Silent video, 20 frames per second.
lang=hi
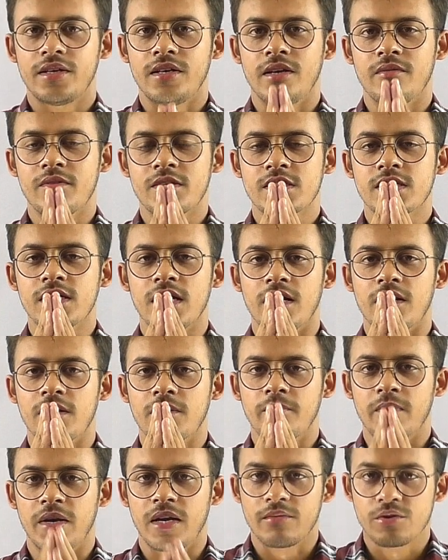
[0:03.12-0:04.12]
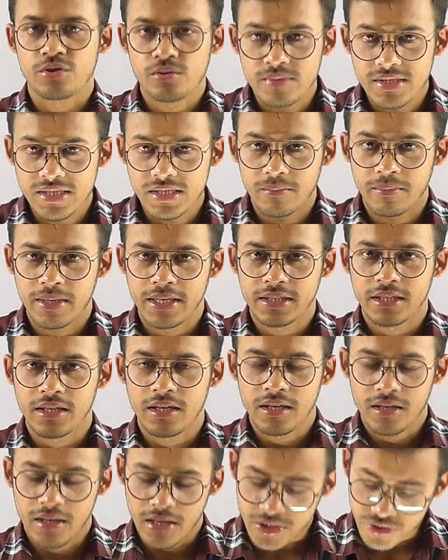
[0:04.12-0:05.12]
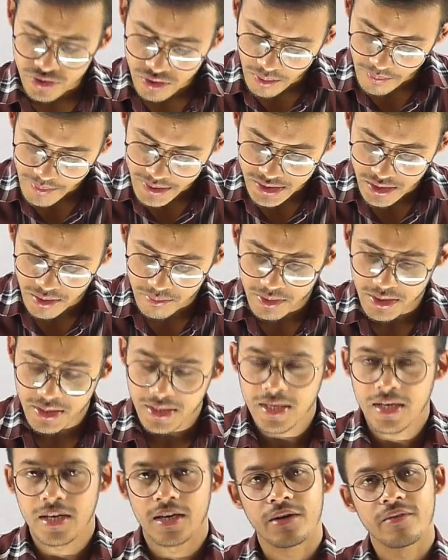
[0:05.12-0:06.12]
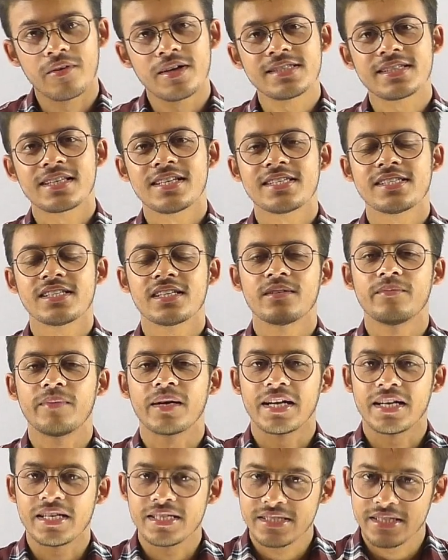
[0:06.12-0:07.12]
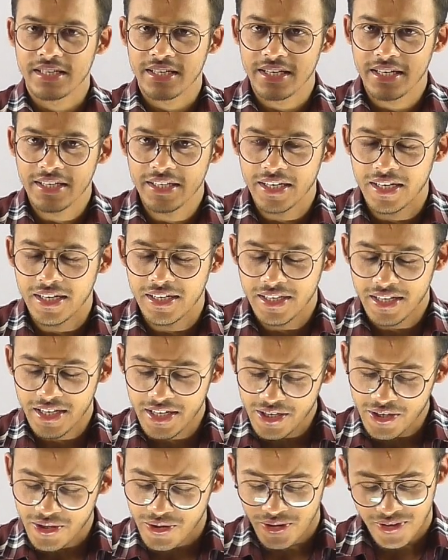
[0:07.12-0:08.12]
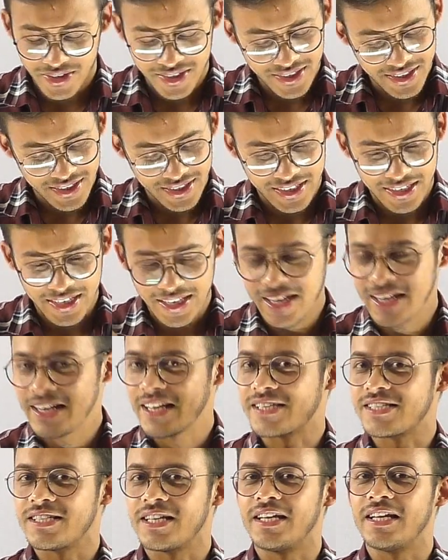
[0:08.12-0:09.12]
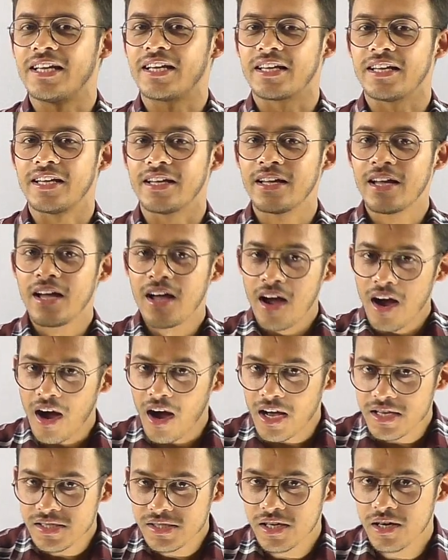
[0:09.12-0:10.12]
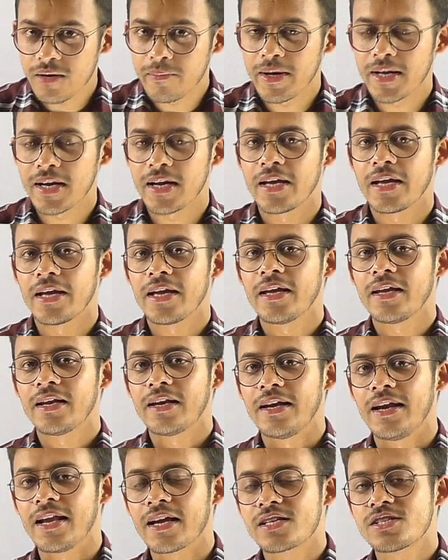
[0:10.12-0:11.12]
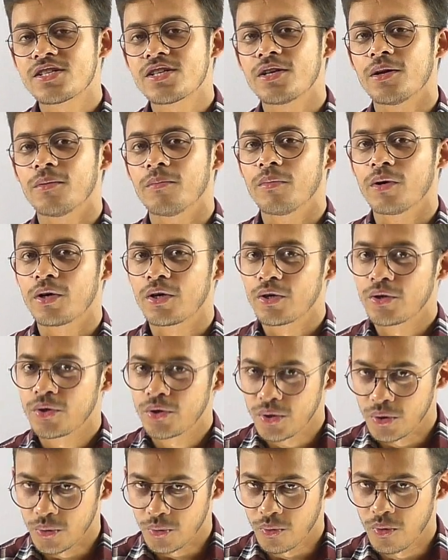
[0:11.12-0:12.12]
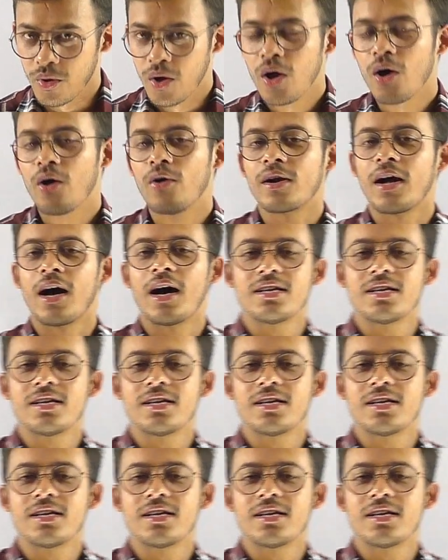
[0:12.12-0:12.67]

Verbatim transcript: नमस्कार मेरा नाम है सुमित सिंह मेहता हाजिर आपके सामने एडवांस क्लासिकल मैकेनिक्स से रिलेटेड एक और नया लेक्चर लेके आज का हमारा है लेक्चर नंबर टू और